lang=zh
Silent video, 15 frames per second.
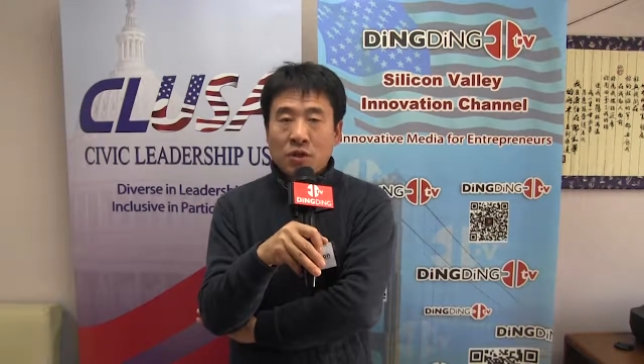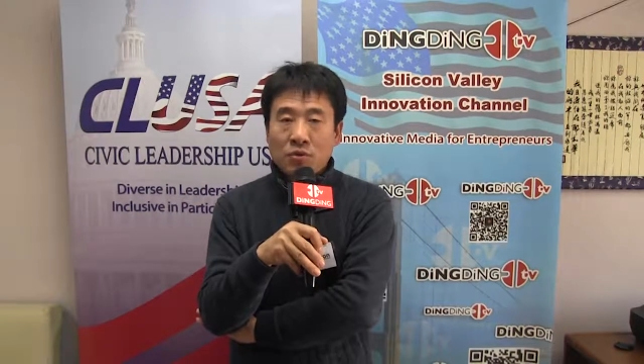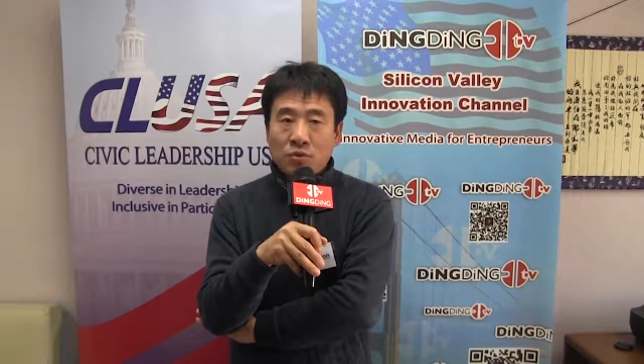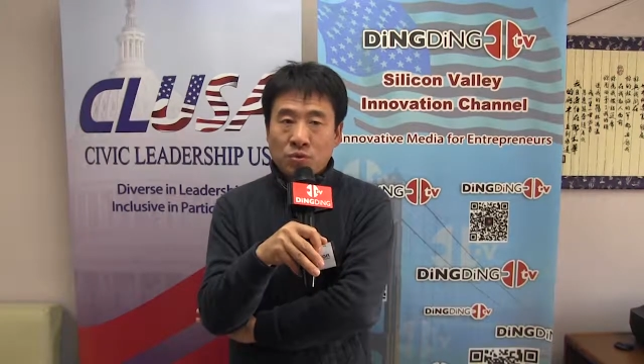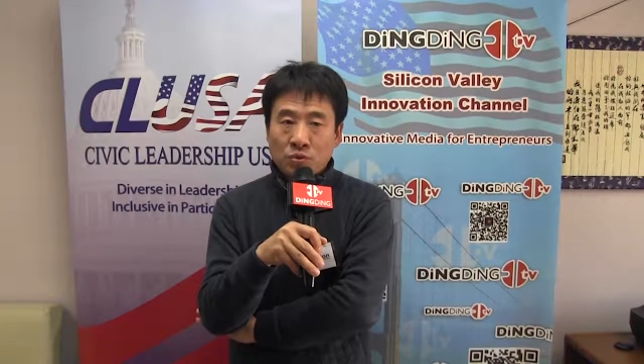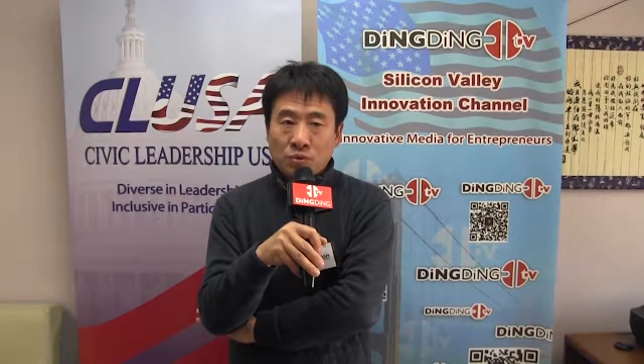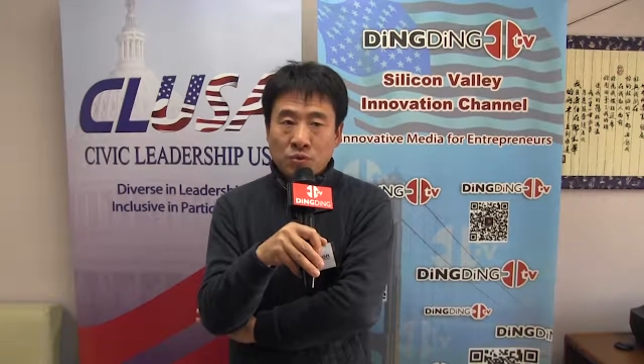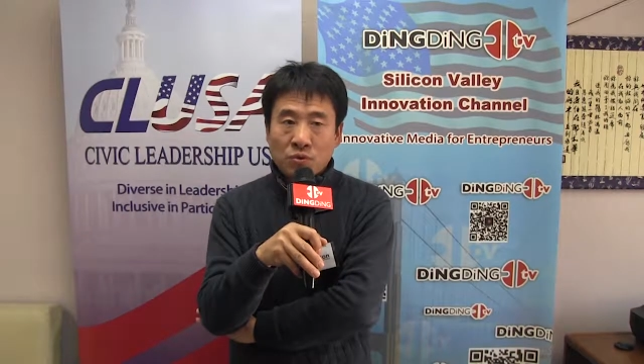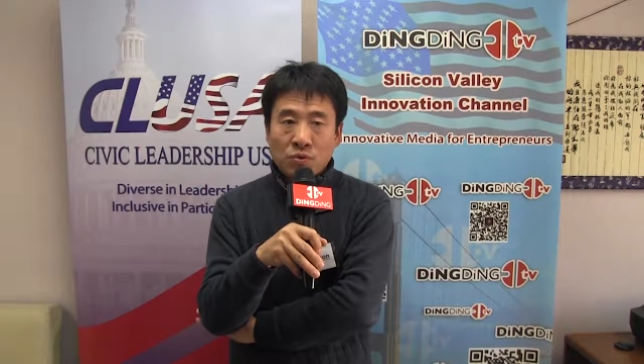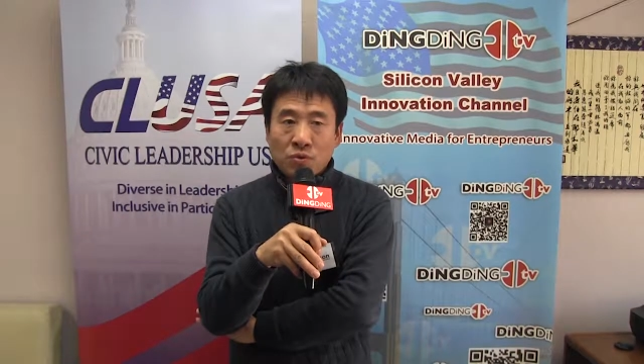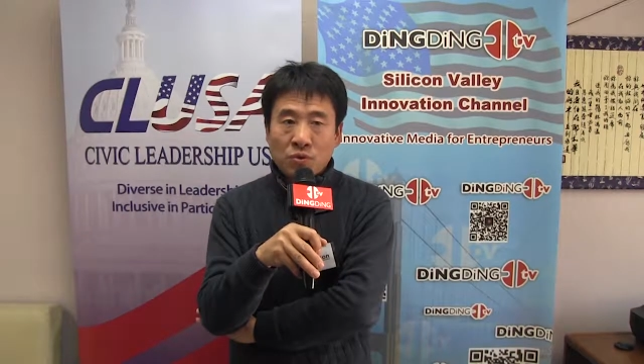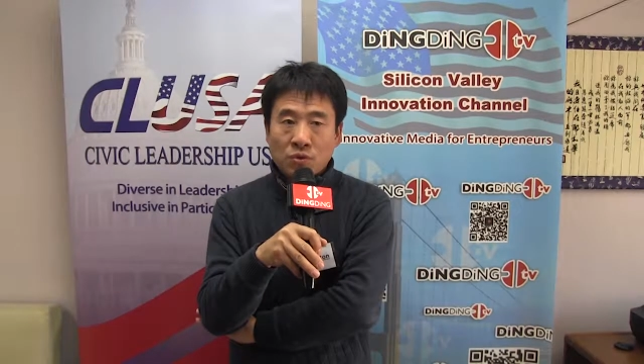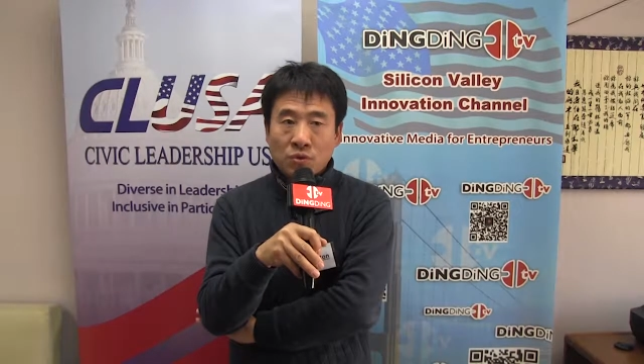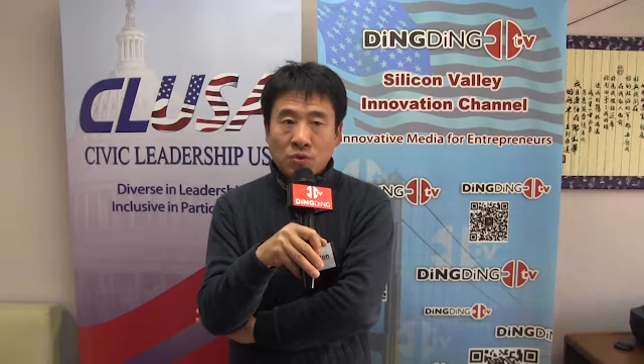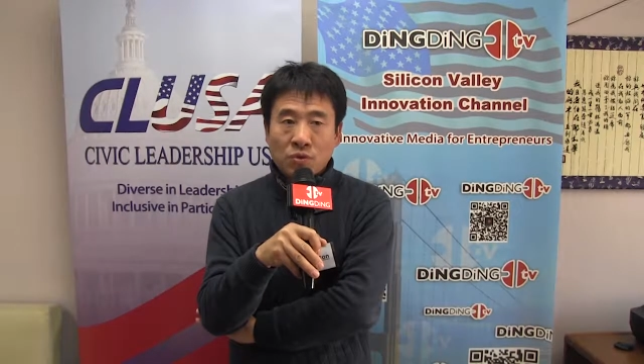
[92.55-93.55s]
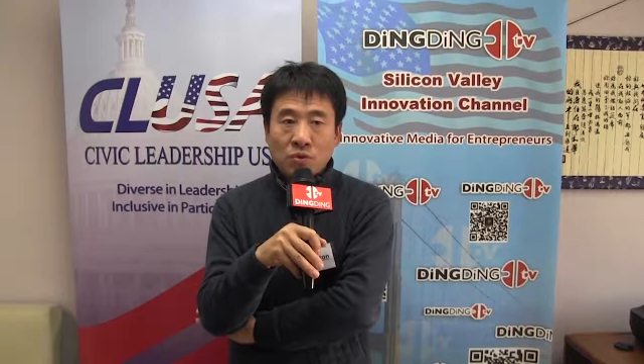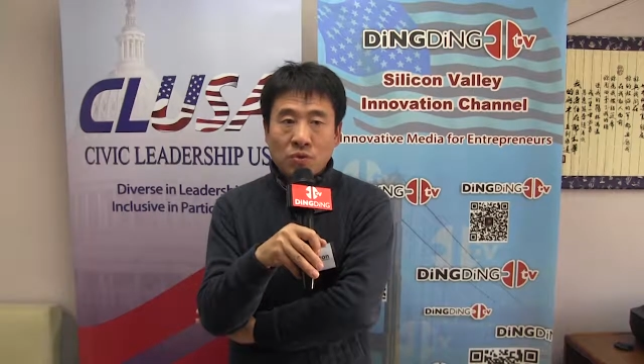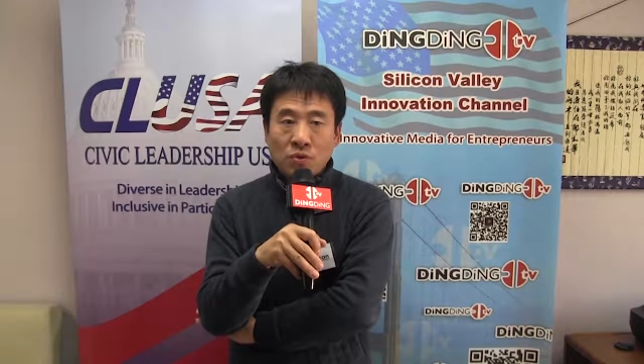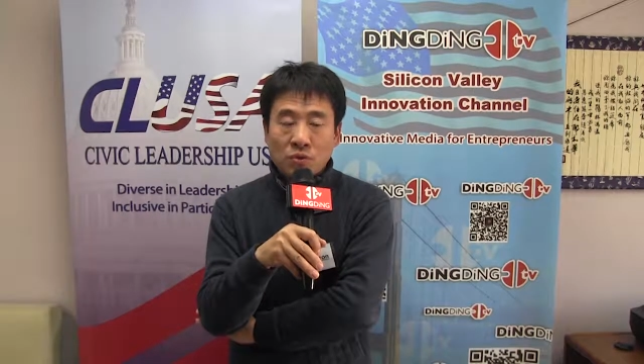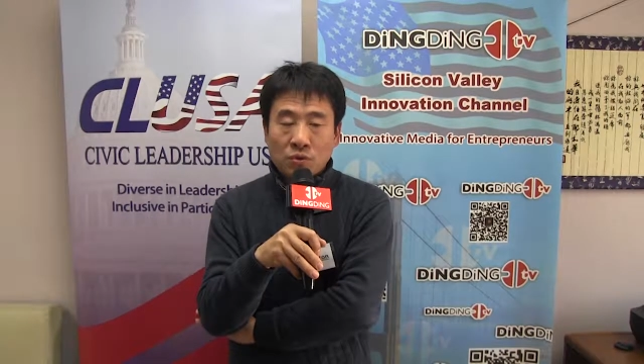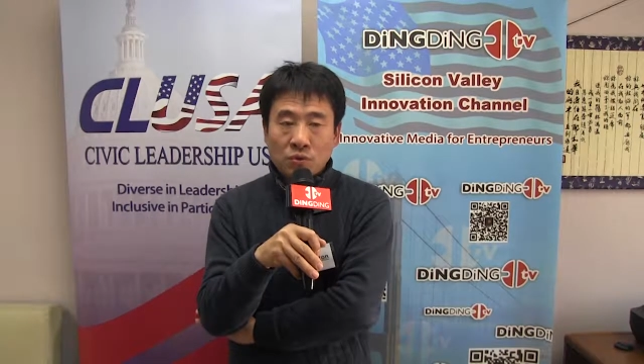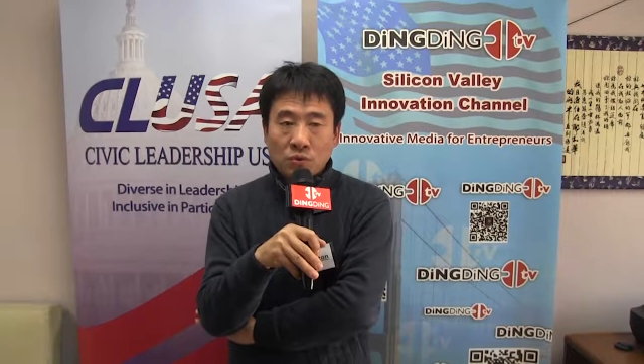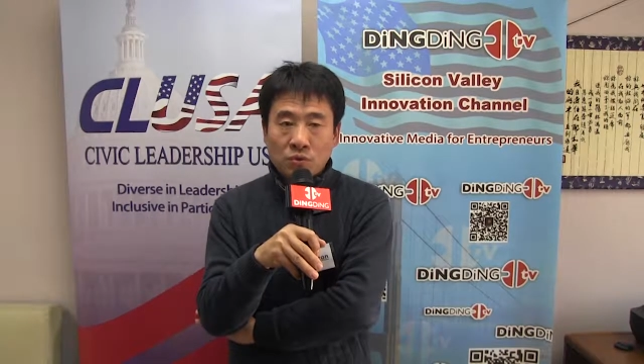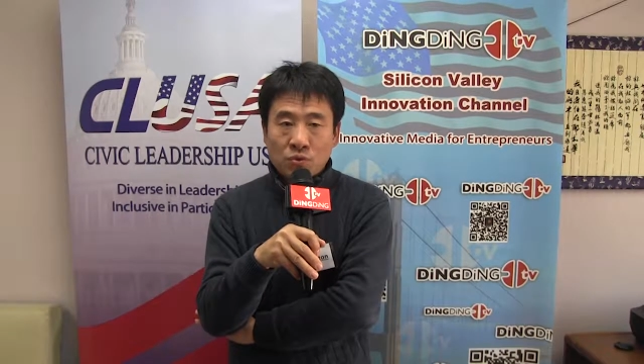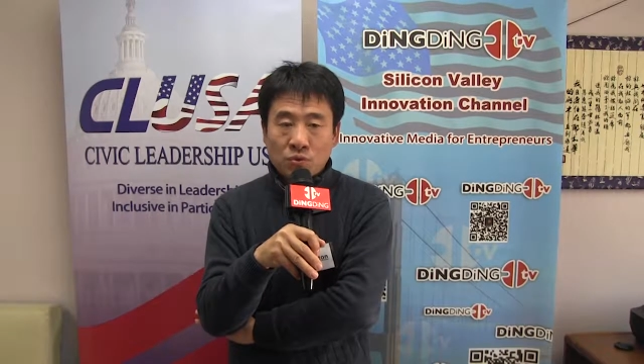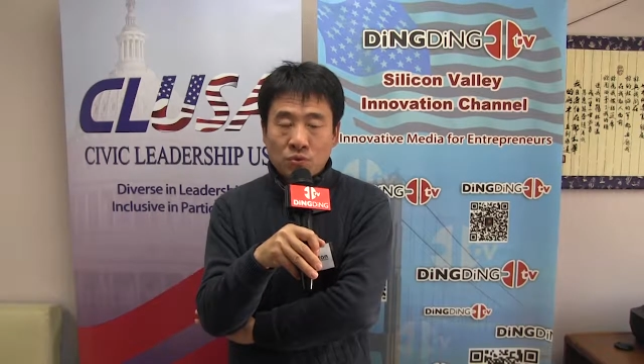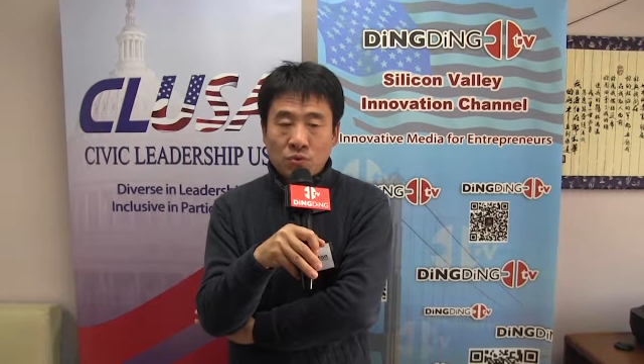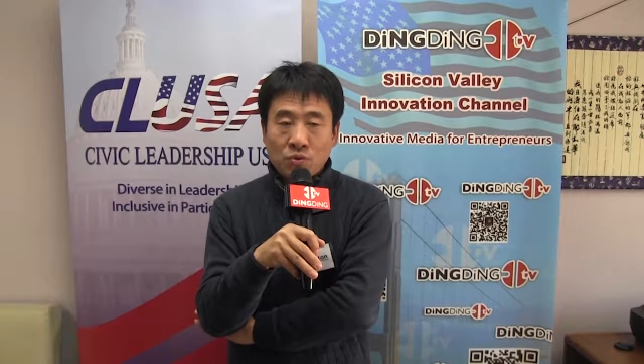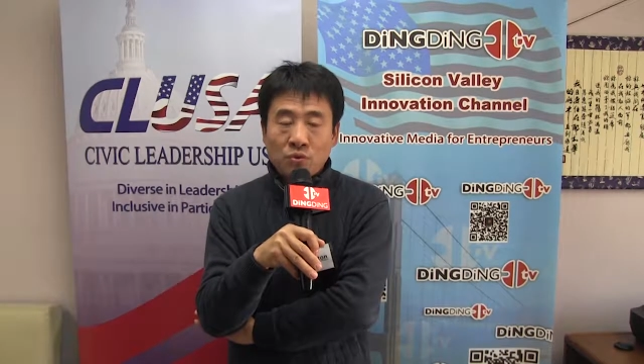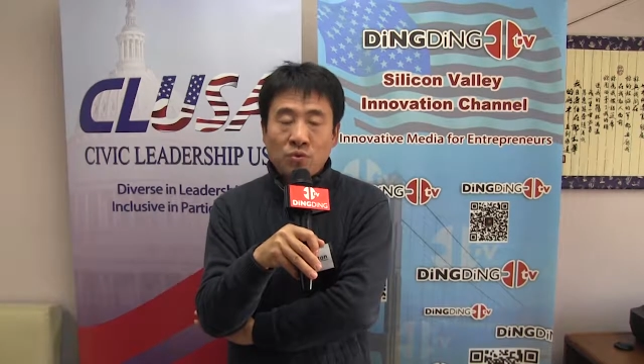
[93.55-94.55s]
去、呃、
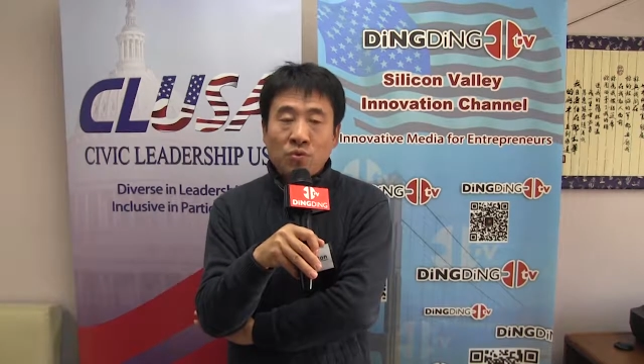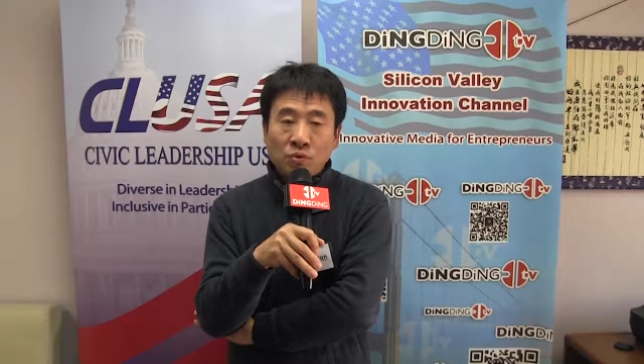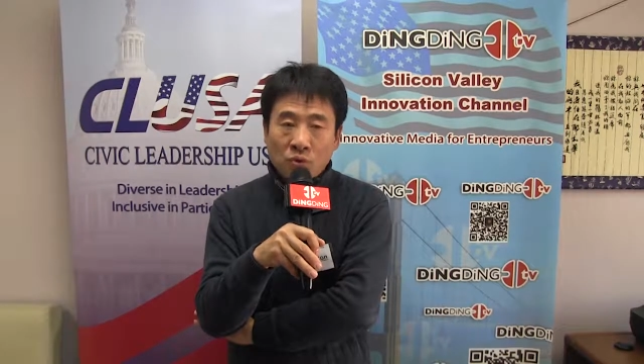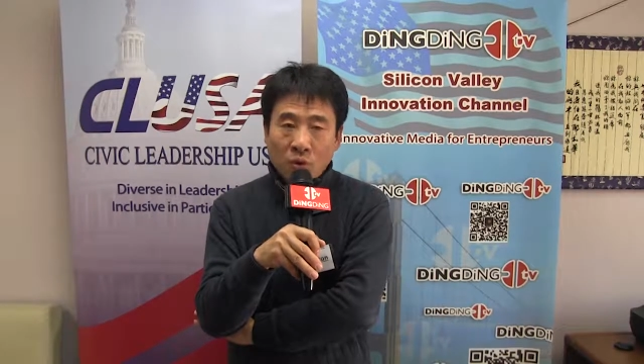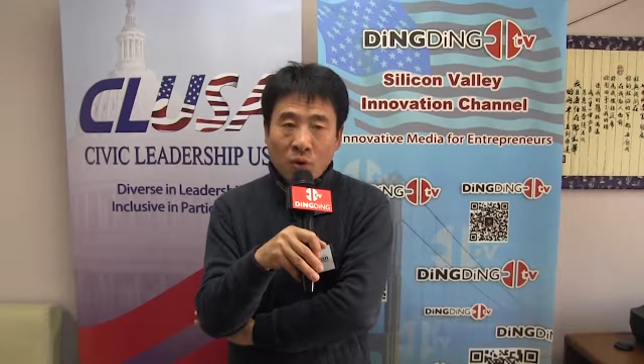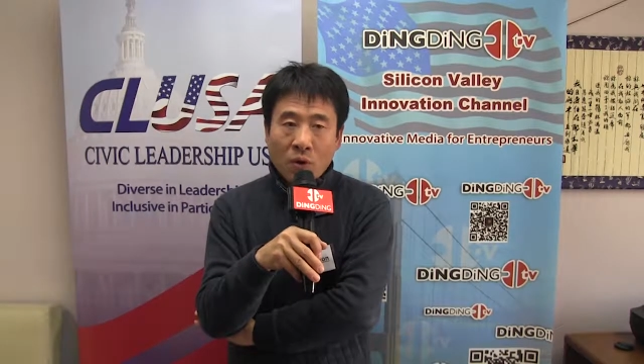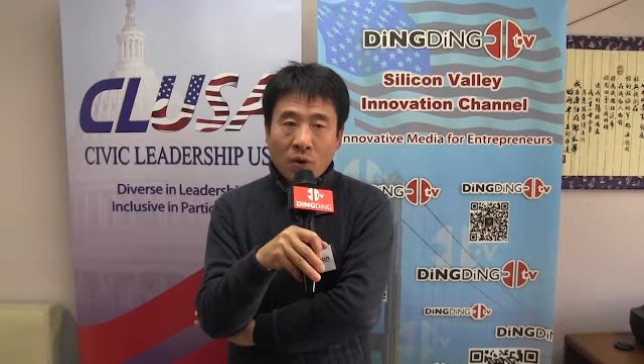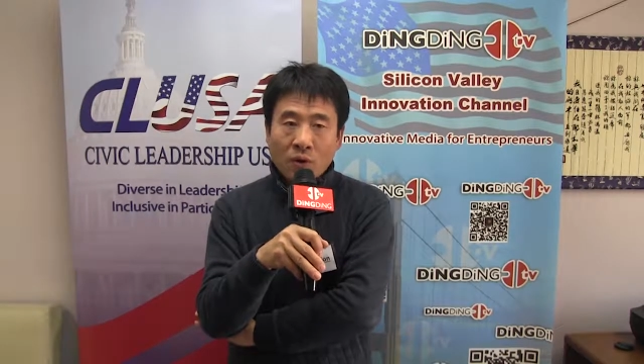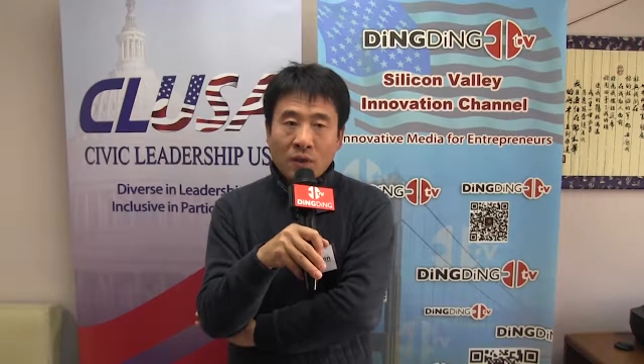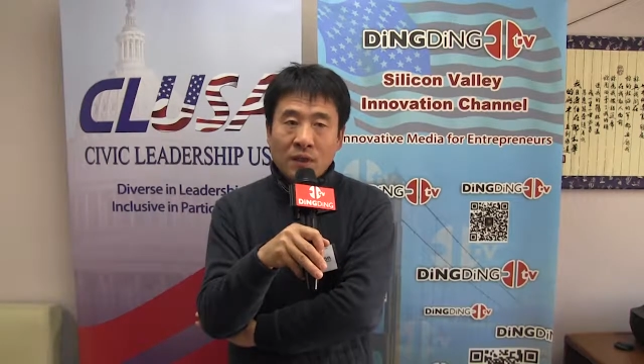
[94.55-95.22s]
去运动，